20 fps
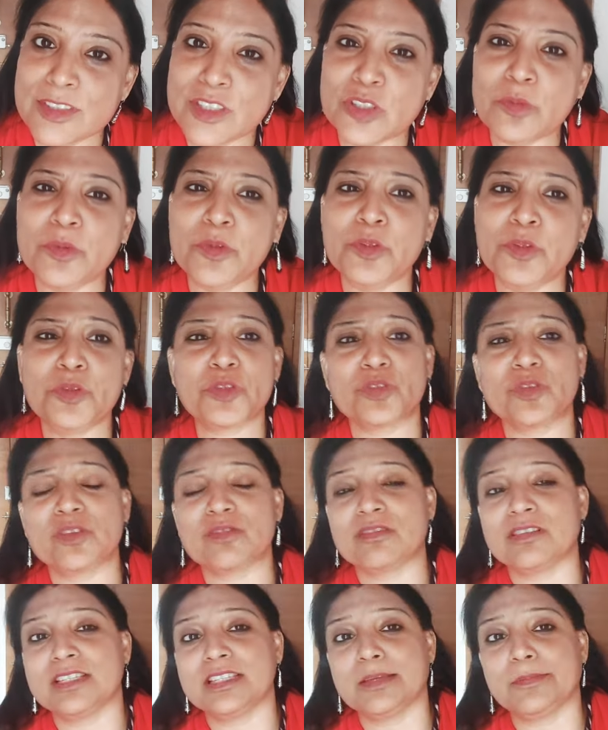তুমি দুস্থ
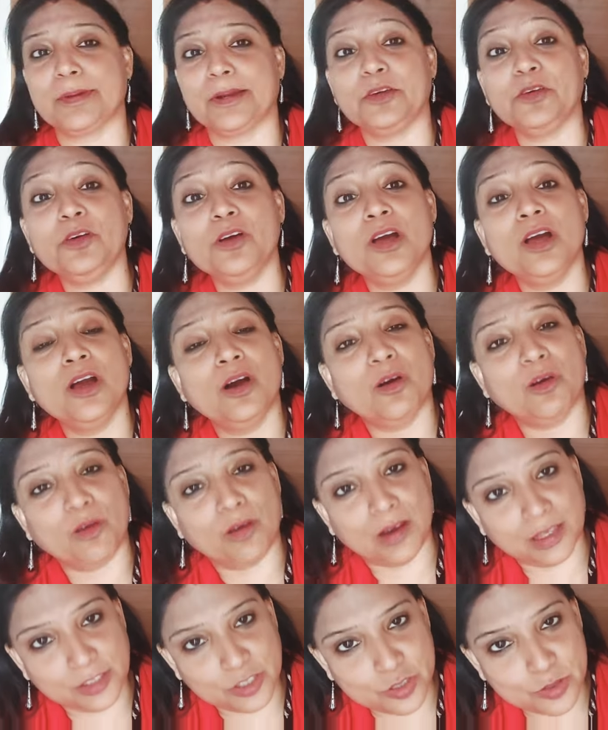স্কুল যেতে পারো
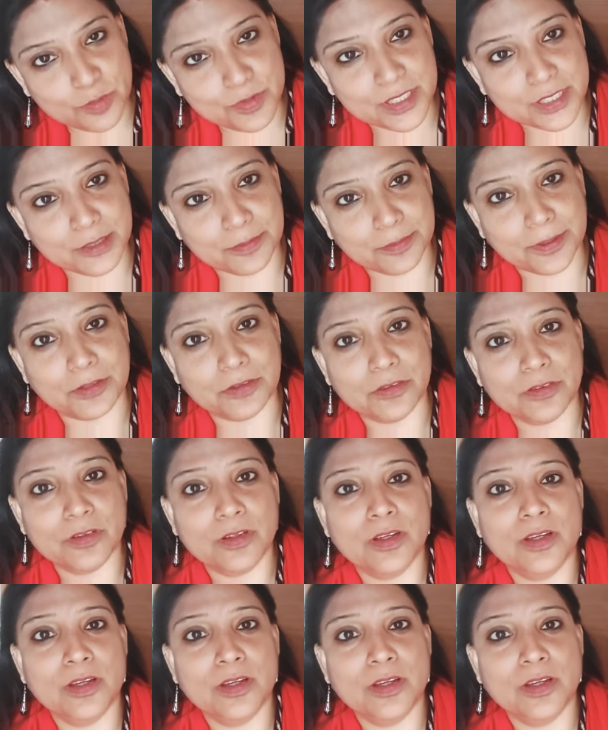অনাথ সময় যেতে পারো